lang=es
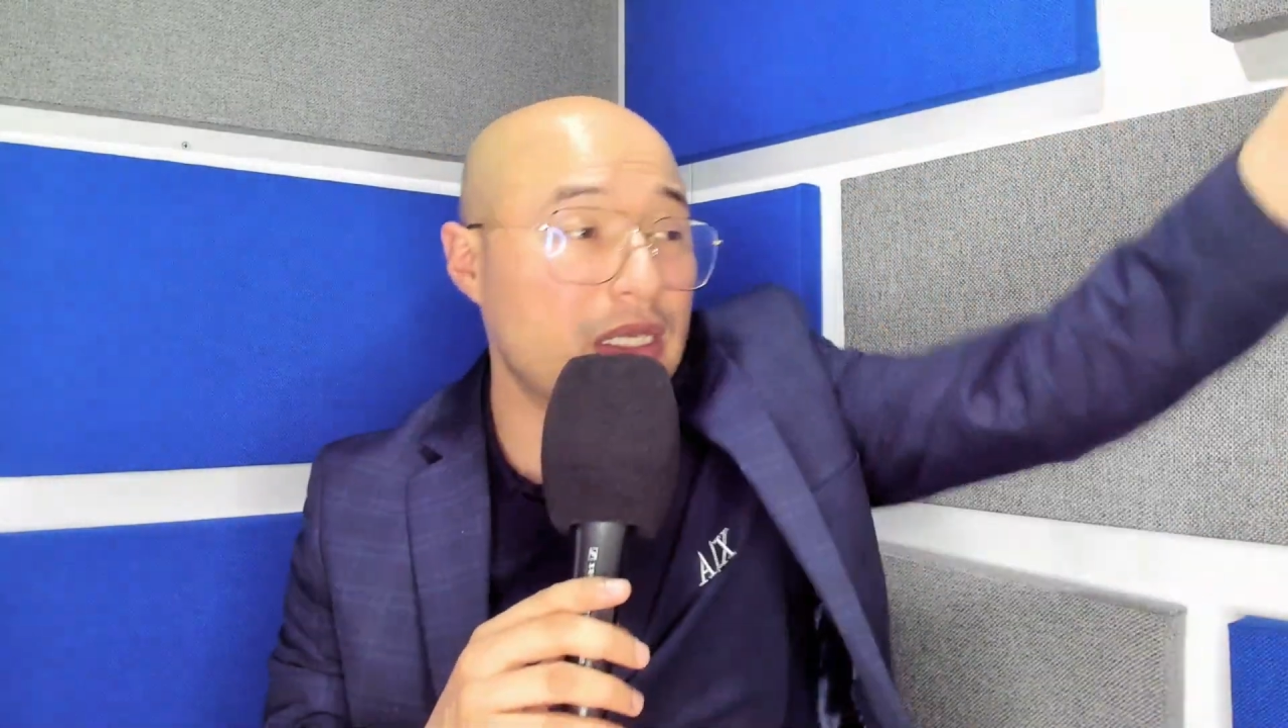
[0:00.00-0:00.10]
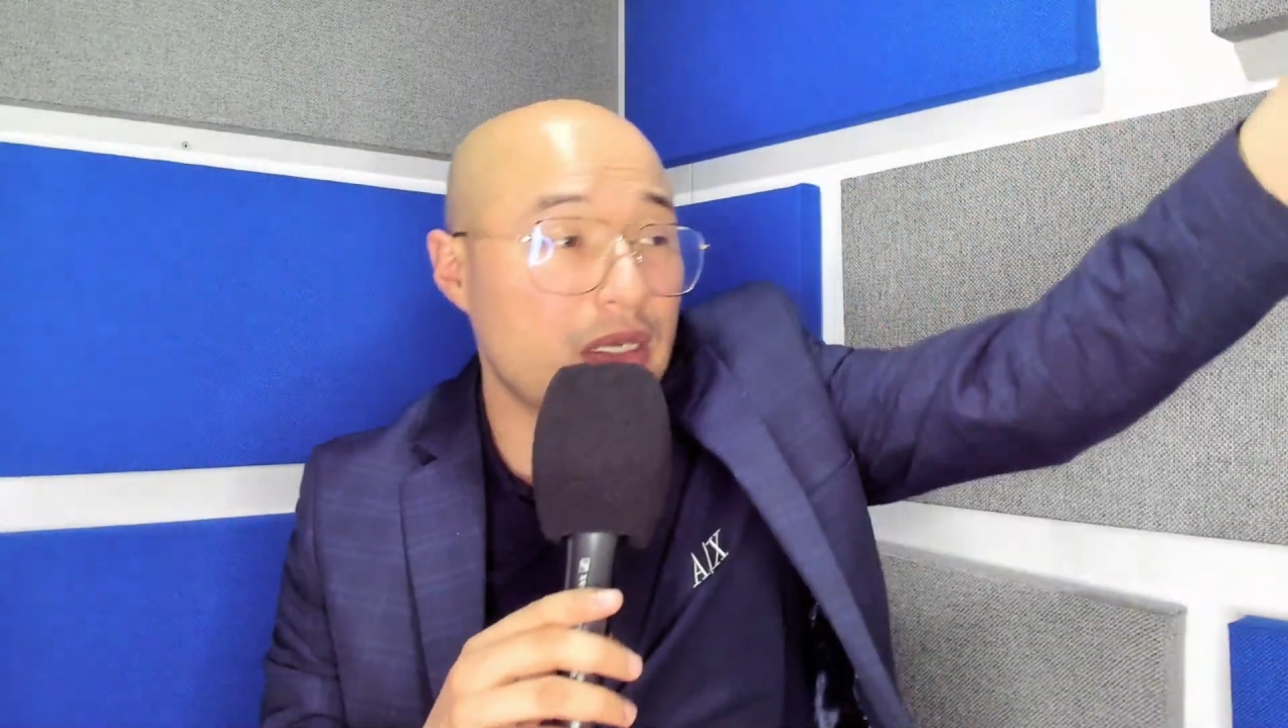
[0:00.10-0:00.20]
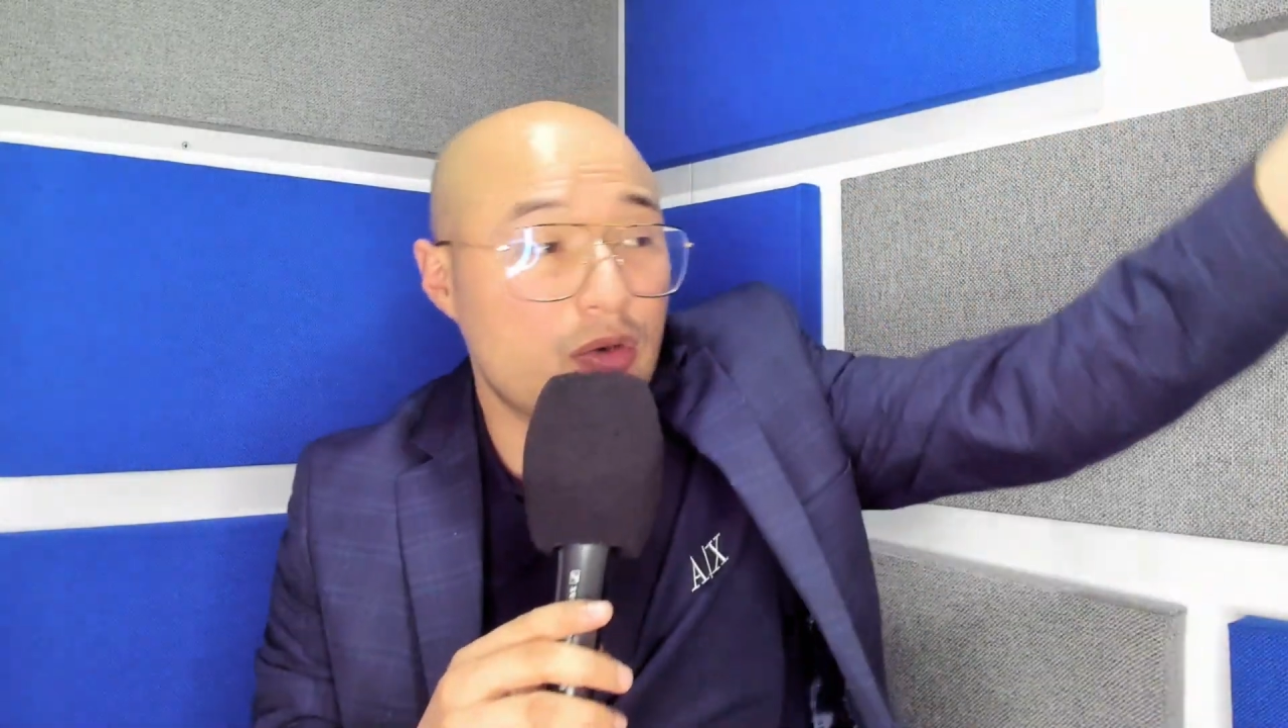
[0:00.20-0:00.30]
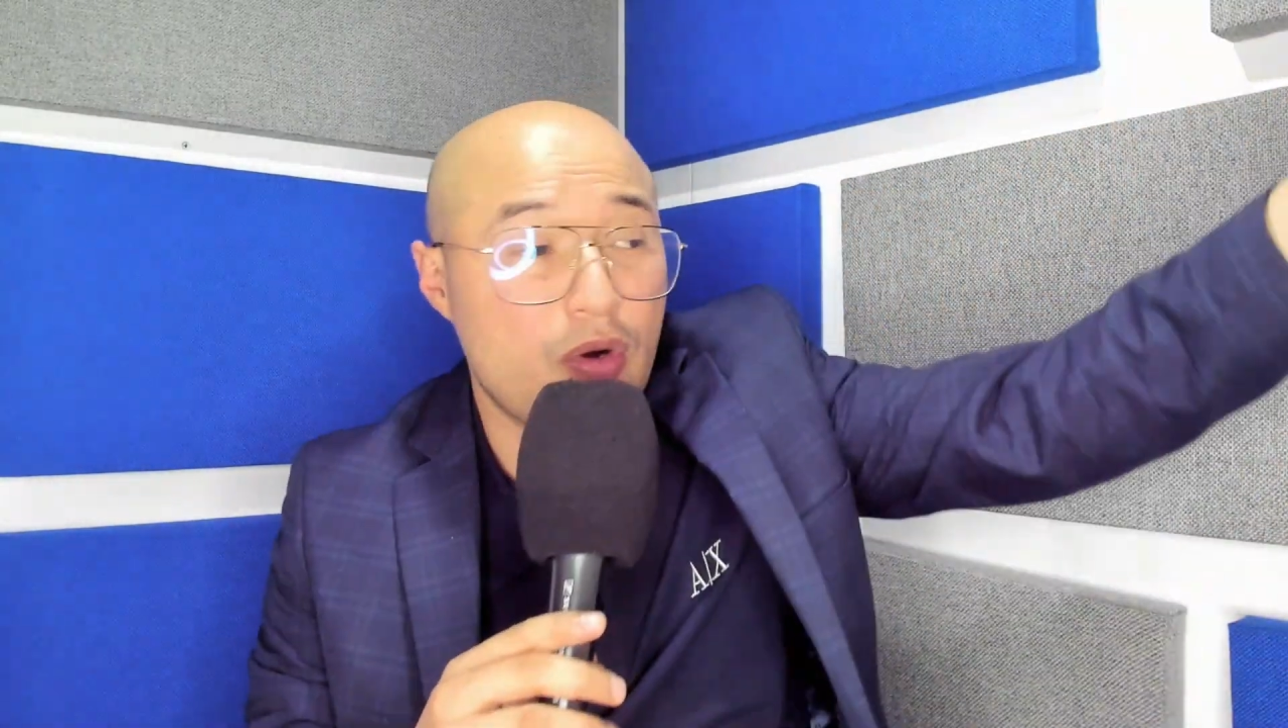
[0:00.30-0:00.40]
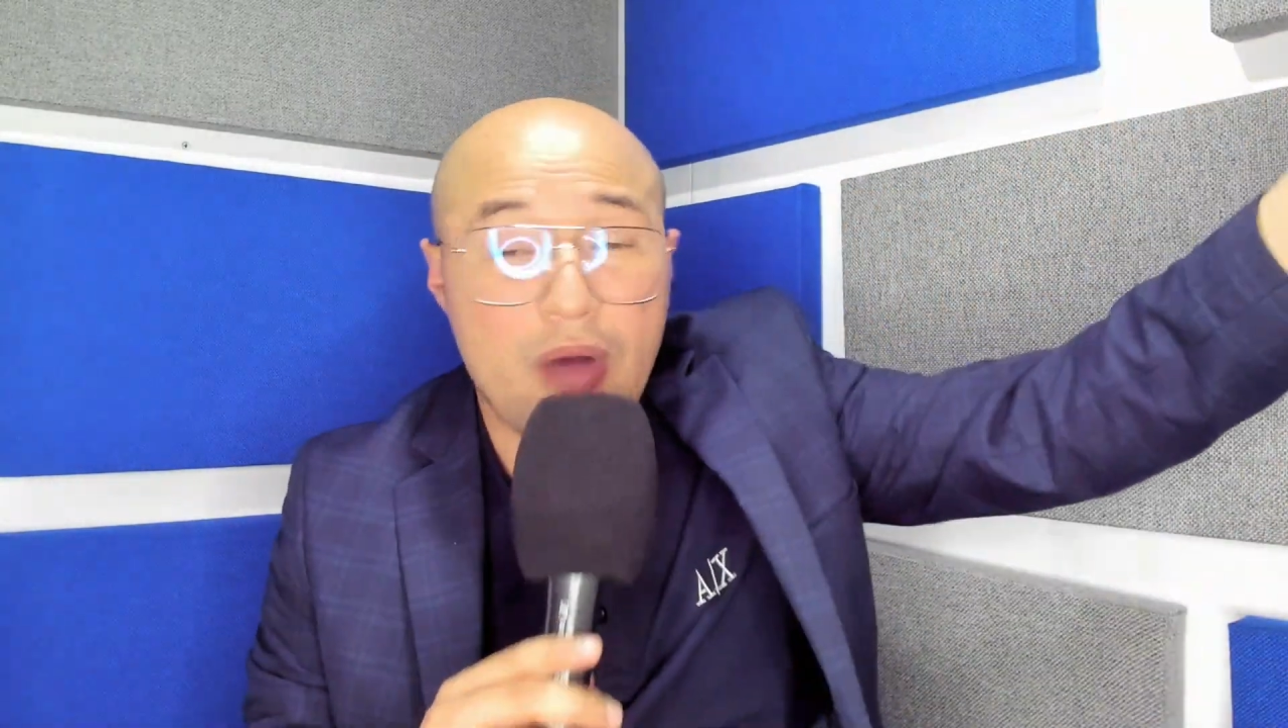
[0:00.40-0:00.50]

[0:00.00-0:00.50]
si lo